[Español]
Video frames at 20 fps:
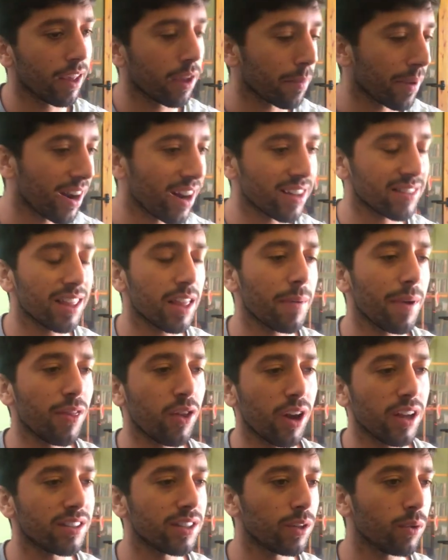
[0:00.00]
qué manera está llevando
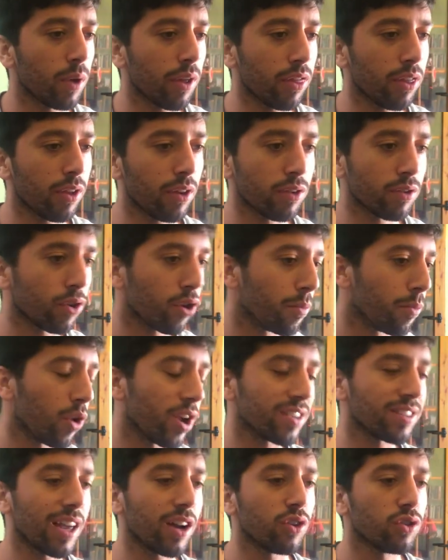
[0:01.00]
la situación? ¿Cómo la
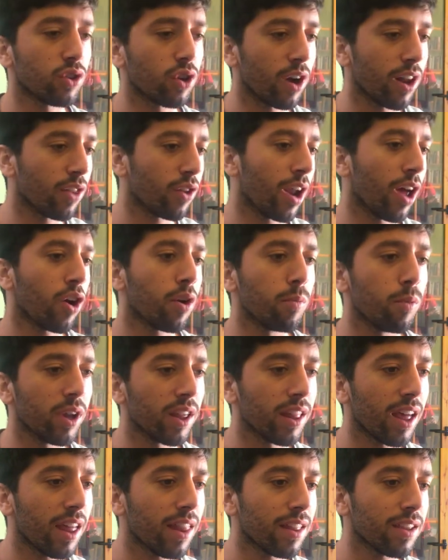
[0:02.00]
está controlando las
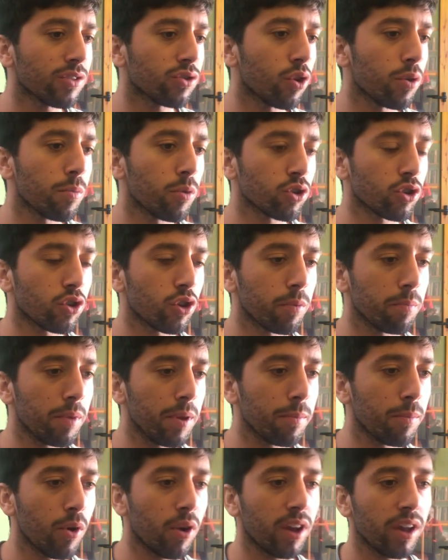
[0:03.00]
comunidades? ¿Soy vosotros
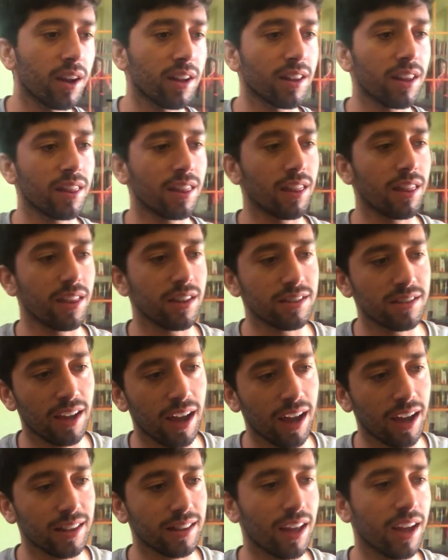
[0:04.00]
mismos quienes decidís si
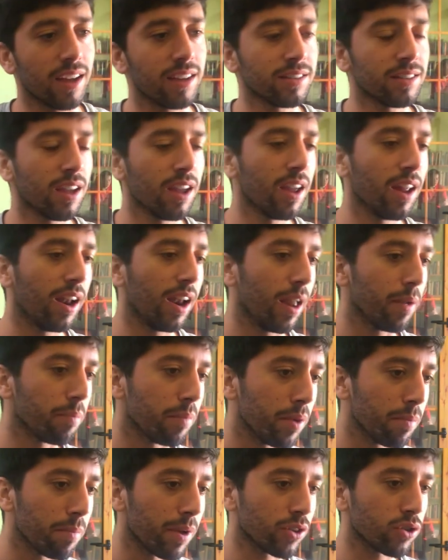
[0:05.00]
acatáis las
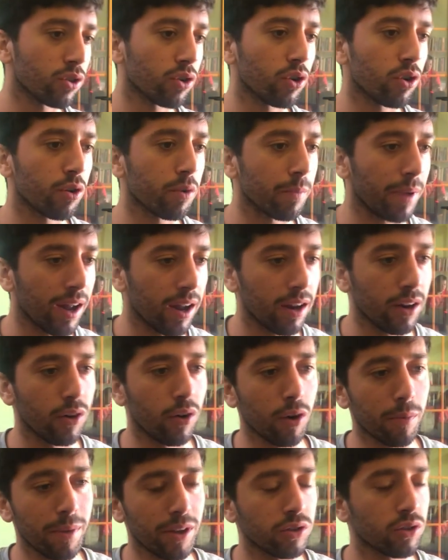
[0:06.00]
mismas o norma,
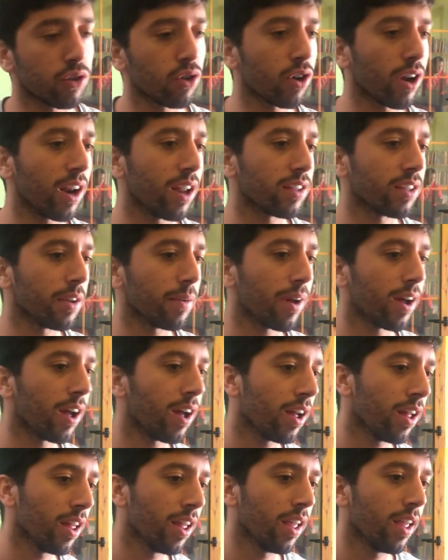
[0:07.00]
normas o no que las
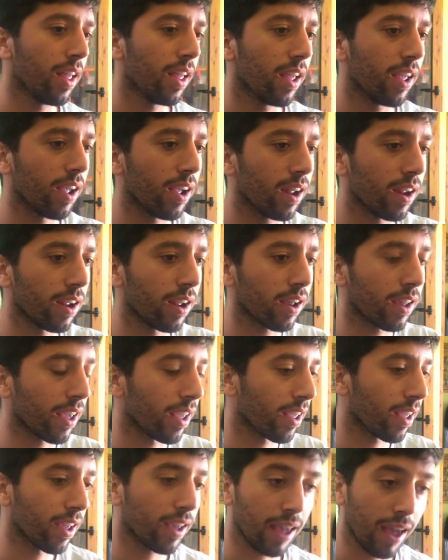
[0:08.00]
lleva, eh,
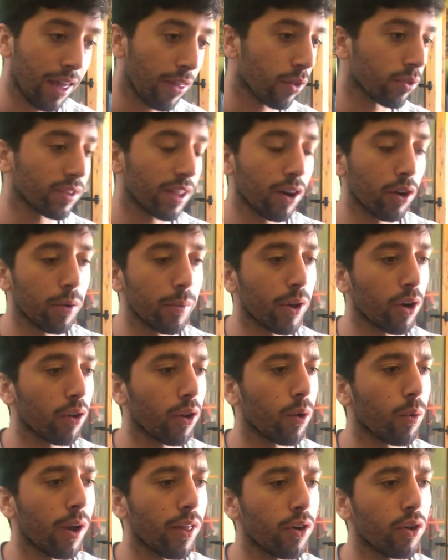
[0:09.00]
que, que, adopta el gobierno de
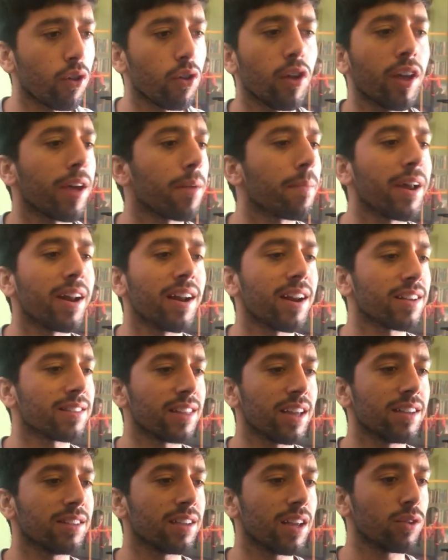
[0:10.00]
Ecuador? ¿O de qué manera
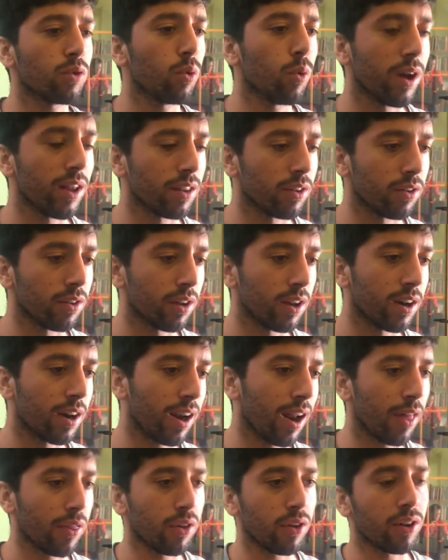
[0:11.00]
estáis actuando en
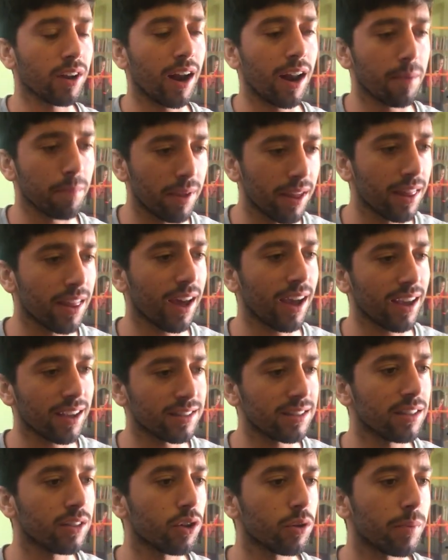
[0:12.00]
relación a las medidas que
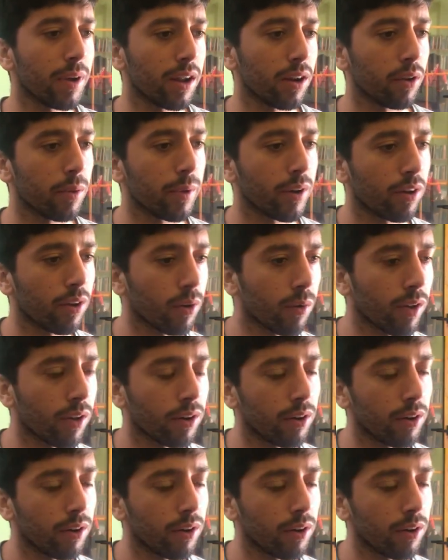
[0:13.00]
sí toma el gobierno de Ecuador?